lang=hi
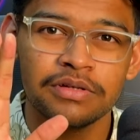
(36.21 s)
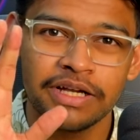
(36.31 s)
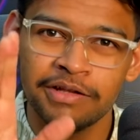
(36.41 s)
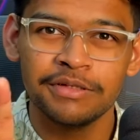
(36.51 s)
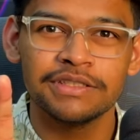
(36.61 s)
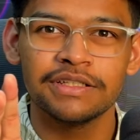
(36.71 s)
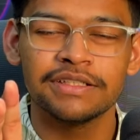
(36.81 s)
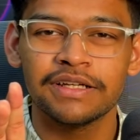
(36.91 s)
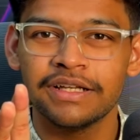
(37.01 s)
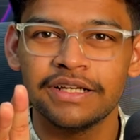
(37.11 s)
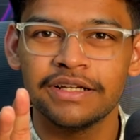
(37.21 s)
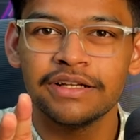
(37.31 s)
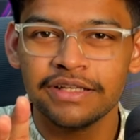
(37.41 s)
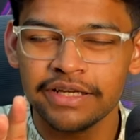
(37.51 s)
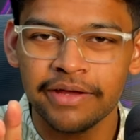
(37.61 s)
एडमिशन से
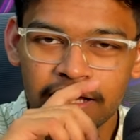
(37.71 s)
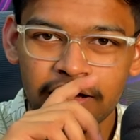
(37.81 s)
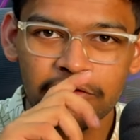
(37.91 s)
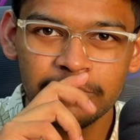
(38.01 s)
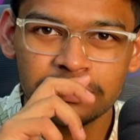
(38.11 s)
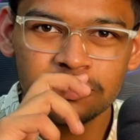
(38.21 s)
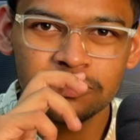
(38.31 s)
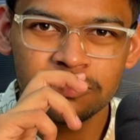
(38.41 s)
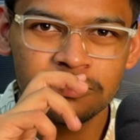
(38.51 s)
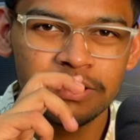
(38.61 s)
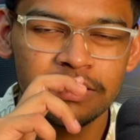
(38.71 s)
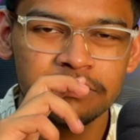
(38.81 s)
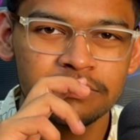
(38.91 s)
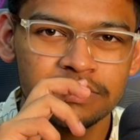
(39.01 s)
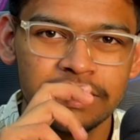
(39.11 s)
रिलेटेड ठीक है काफी बच्चों को
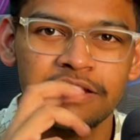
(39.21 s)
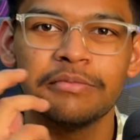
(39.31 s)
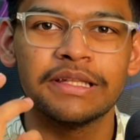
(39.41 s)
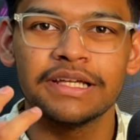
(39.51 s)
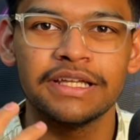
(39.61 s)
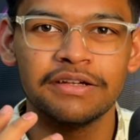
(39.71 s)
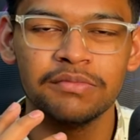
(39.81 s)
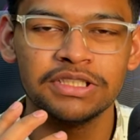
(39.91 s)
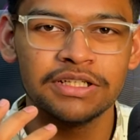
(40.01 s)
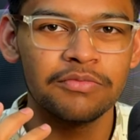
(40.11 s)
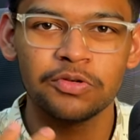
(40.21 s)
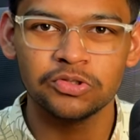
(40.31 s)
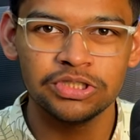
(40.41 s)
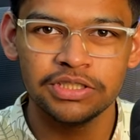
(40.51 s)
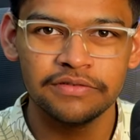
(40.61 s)
मतलब ये नहीं पता कि एडमिशन का
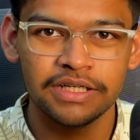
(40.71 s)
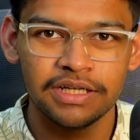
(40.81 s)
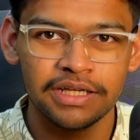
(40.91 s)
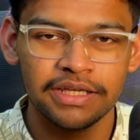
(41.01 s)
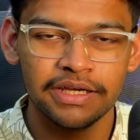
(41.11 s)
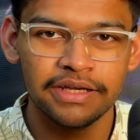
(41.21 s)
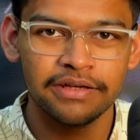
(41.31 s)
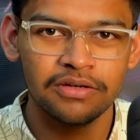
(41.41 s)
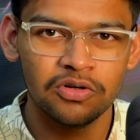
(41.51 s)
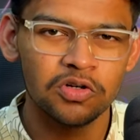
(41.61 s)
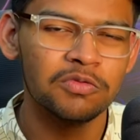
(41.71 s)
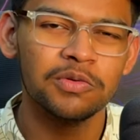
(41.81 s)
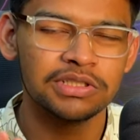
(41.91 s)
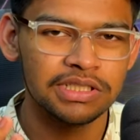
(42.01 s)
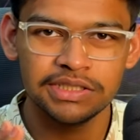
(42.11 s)
प्रोसीजर वगैरह क्या है और भी
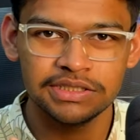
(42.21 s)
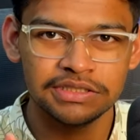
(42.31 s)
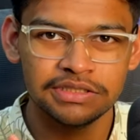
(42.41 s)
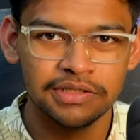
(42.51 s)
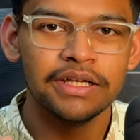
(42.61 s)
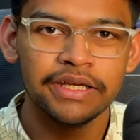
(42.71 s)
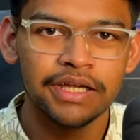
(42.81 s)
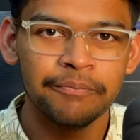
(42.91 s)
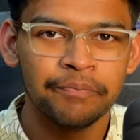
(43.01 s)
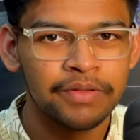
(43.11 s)
बहुत सारी चीजें हैं ठीक है